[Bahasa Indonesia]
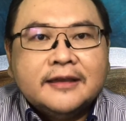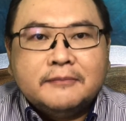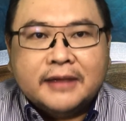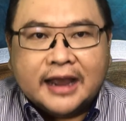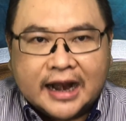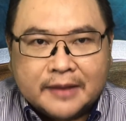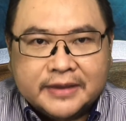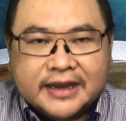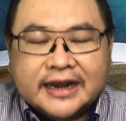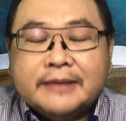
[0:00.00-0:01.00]
mengalami
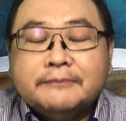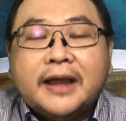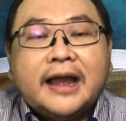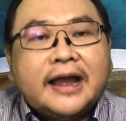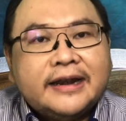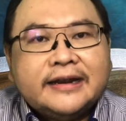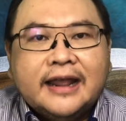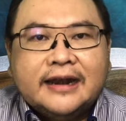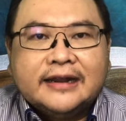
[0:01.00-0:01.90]
kelimpahan dan